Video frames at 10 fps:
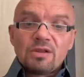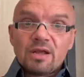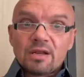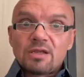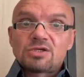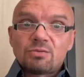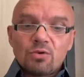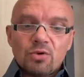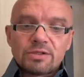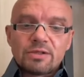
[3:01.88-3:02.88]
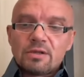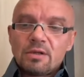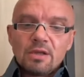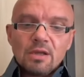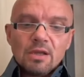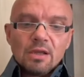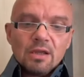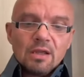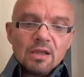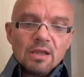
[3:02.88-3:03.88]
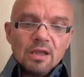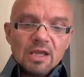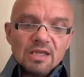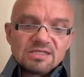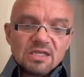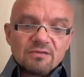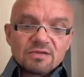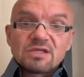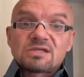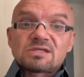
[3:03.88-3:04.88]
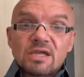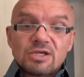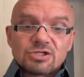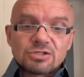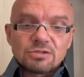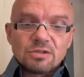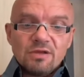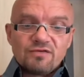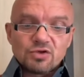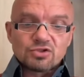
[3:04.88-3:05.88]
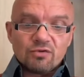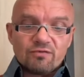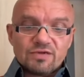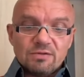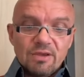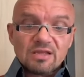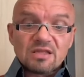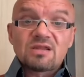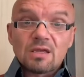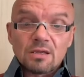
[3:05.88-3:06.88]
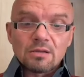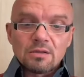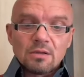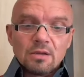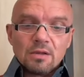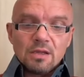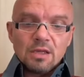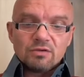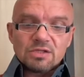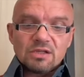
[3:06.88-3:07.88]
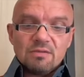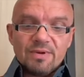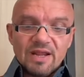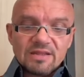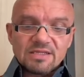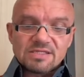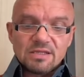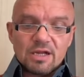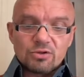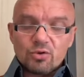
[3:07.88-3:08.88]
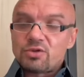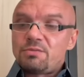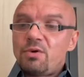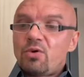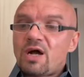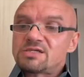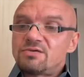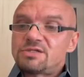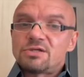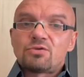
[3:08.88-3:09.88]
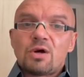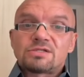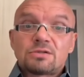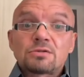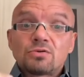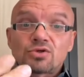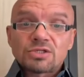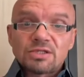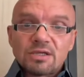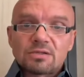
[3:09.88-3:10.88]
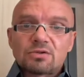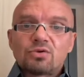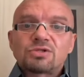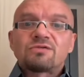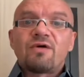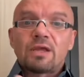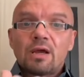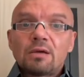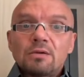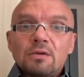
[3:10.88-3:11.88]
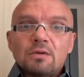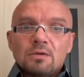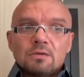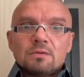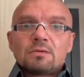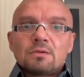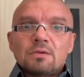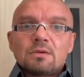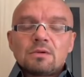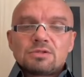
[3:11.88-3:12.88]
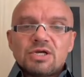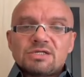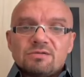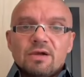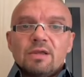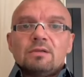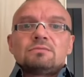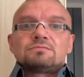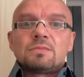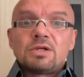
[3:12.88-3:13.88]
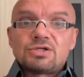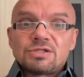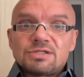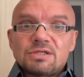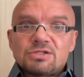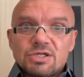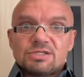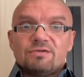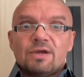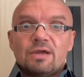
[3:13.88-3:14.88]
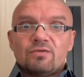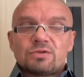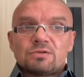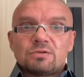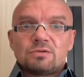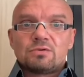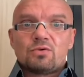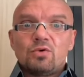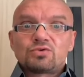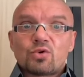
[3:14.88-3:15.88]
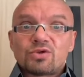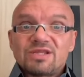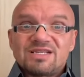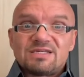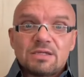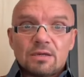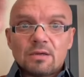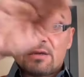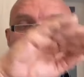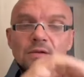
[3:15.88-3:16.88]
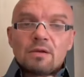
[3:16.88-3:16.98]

ее, энергией, чем угодно. И из этого ты состоишь. И все, что вот в тебе, это ты. И вот эта неприятность, на которую тебе указывает ситуация, это тоже ты, это тоже твоя э, часть твоей личности, часть твоей вот э, контурности